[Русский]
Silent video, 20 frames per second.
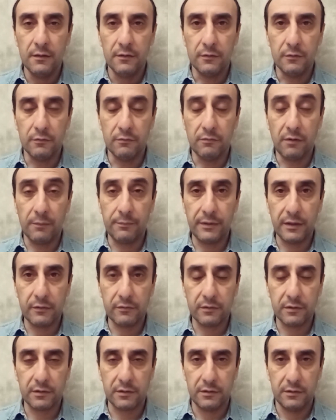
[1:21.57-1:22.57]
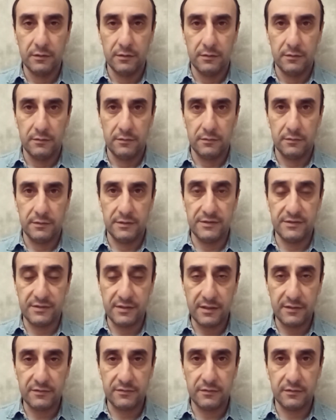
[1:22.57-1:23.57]
Ну, во-первых,
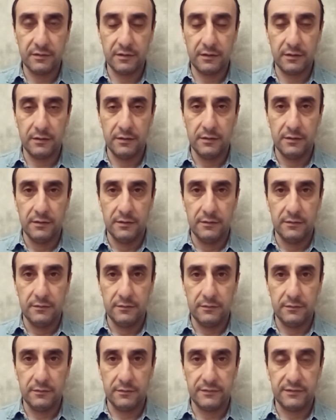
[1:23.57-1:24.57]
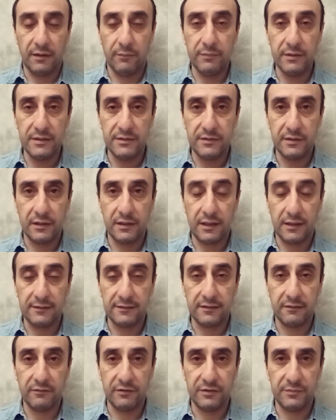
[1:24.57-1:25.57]
естественно, э, события
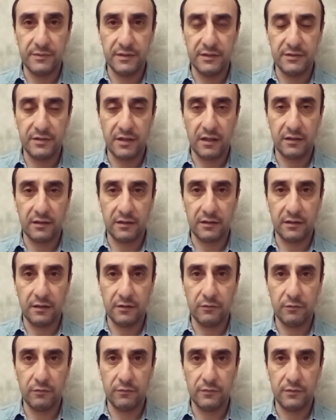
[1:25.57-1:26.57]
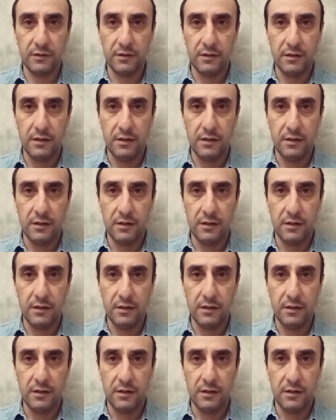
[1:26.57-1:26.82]
конца 80-х годов,